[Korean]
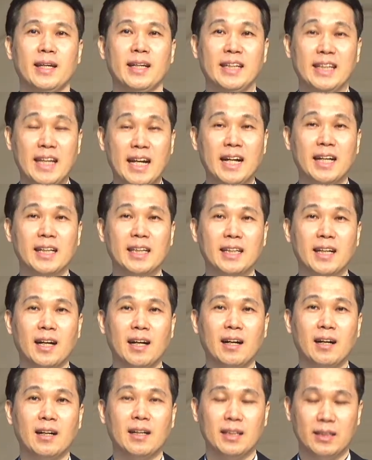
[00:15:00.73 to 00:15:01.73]

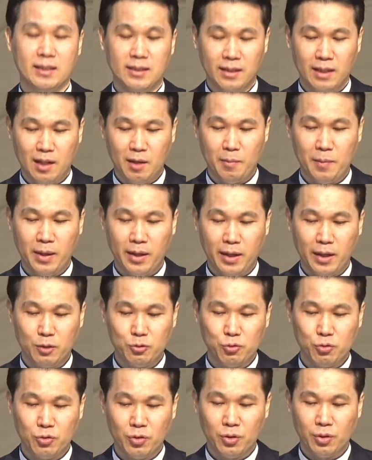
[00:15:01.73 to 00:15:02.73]
이야기가 이 드라마의
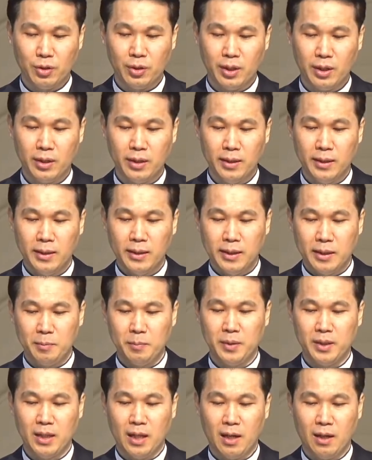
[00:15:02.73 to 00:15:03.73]

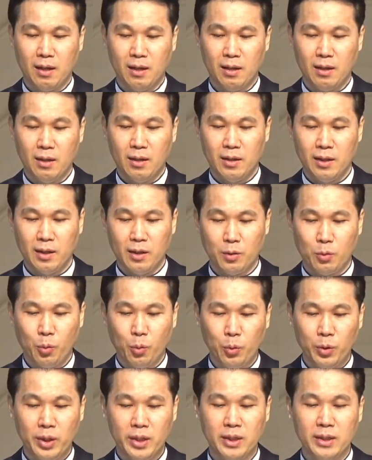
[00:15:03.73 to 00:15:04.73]
줄거리입니다.
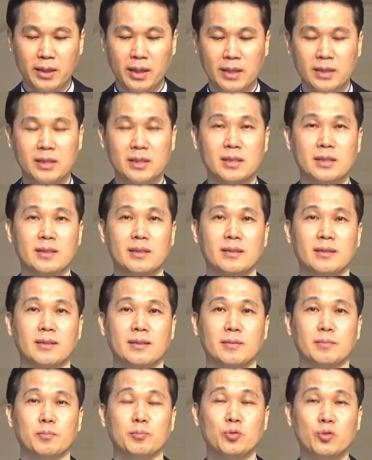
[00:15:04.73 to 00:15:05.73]
고인이 되신
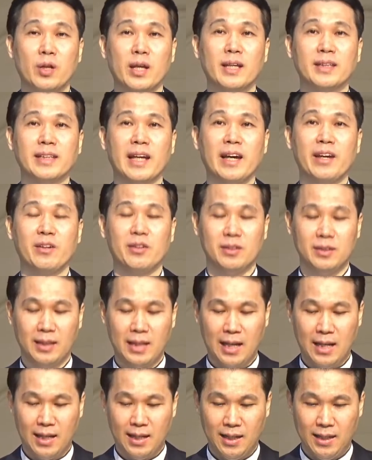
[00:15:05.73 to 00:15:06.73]
분의 사연은
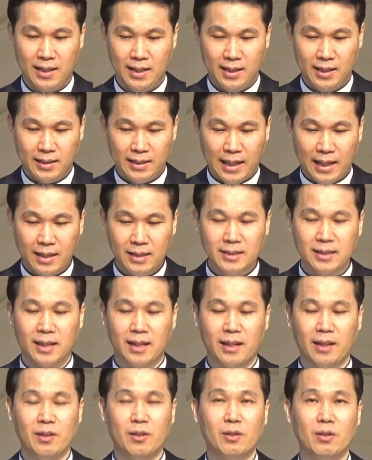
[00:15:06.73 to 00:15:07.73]
다
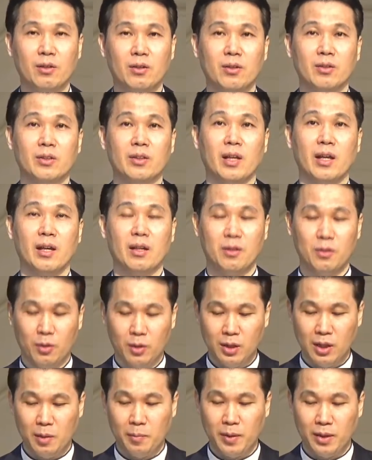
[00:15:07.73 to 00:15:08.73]
다르잖아요. 그런데 그럴
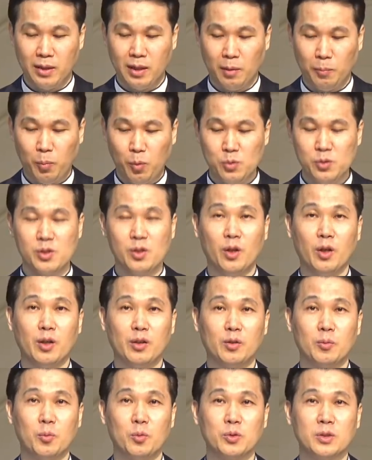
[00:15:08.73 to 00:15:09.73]
때마다
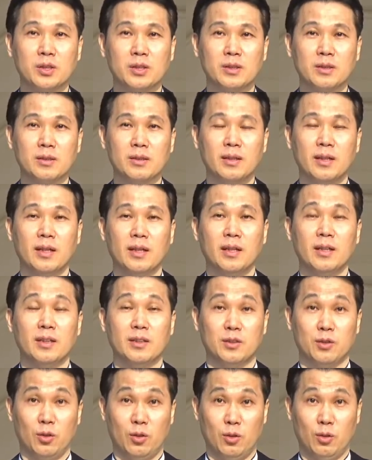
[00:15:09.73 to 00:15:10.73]
포스터에서 보시는
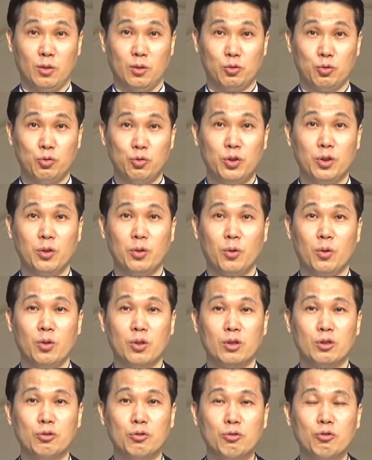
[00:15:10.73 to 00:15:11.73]
저 주인공
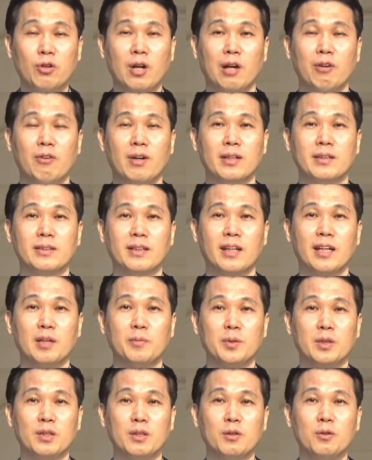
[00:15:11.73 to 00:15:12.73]
그루라고 하는
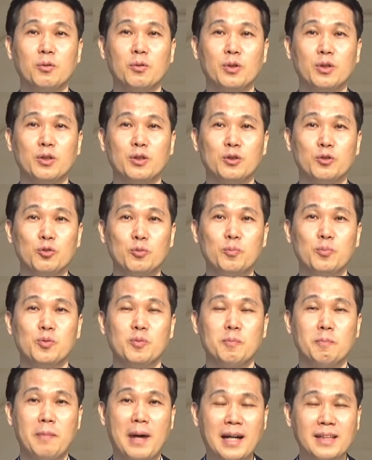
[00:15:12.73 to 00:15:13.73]
사람이 들고 있는
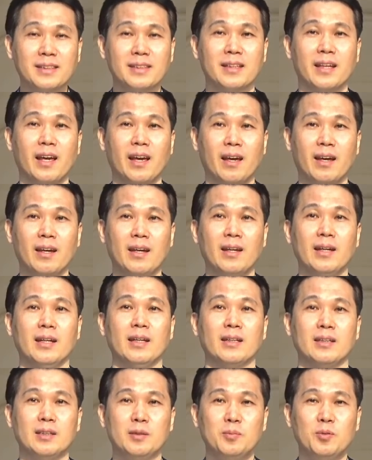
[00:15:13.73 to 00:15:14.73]
유품 박스에
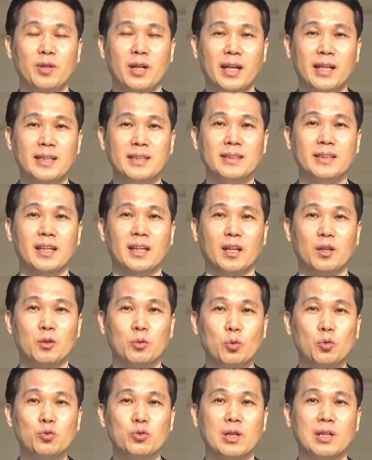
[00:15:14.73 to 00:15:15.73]
그분의 인생의
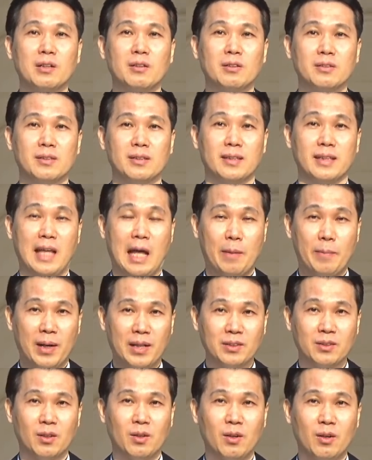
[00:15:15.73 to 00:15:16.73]
소중한 것을
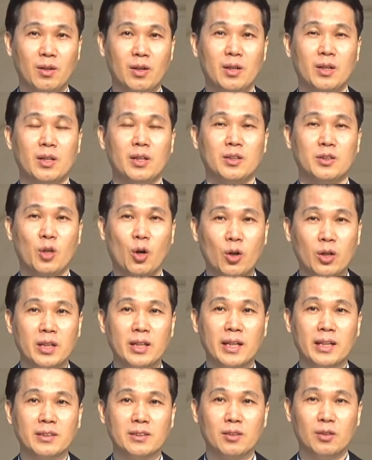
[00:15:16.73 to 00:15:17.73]
담아서
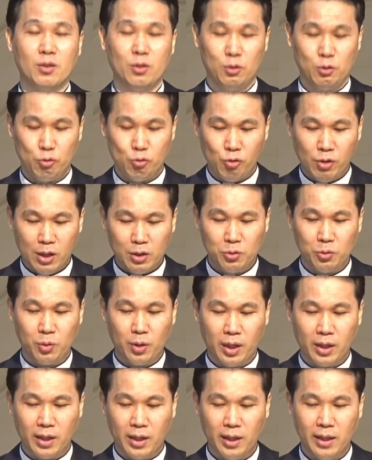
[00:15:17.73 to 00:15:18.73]
정리해서
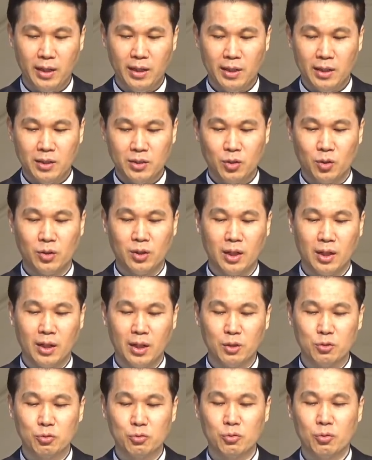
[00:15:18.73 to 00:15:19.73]
유가족에게 전달해
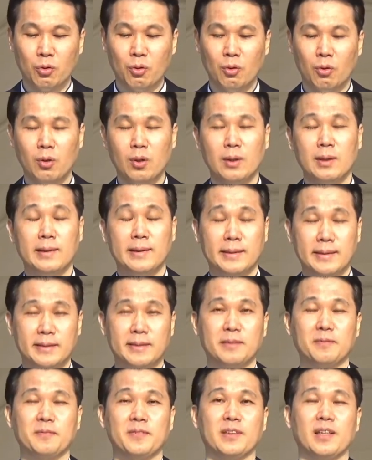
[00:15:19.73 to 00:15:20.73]
주고
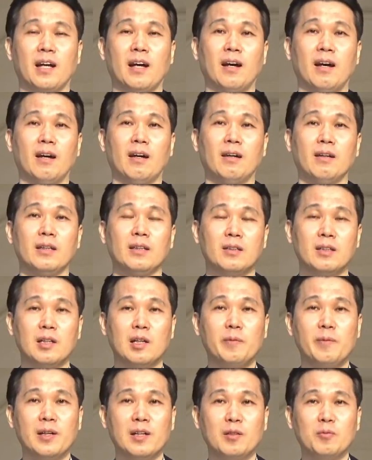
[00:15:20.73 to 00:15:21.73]
있습니다. 이
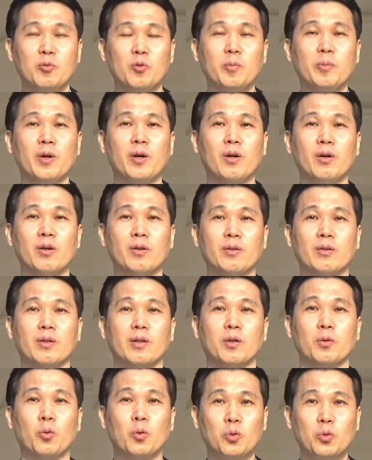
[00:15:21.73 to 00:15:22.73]
드라마를 보면
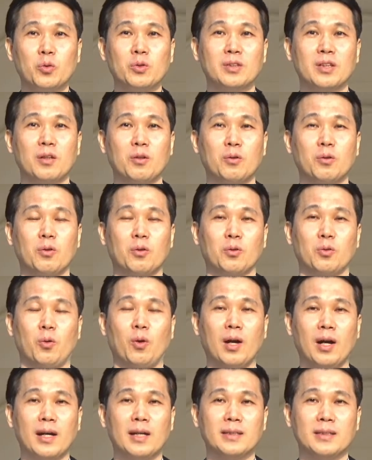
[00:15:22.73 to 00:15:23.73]
고독사로
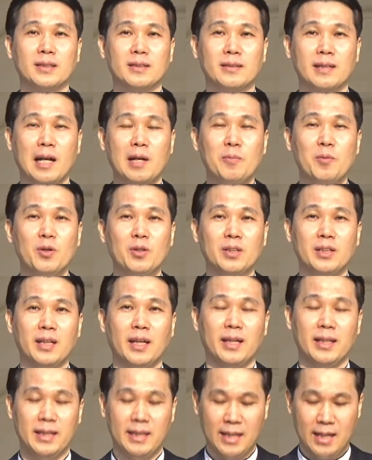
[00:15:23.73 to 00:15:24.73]
돌아가신
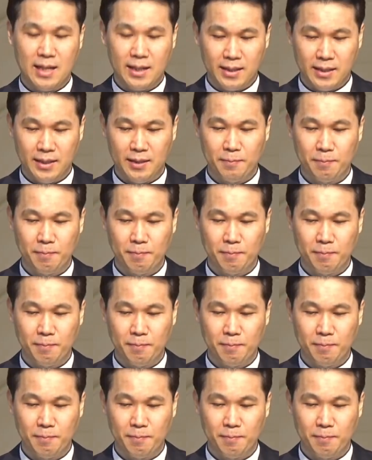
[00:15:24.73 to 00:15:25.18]
할머니의 이야기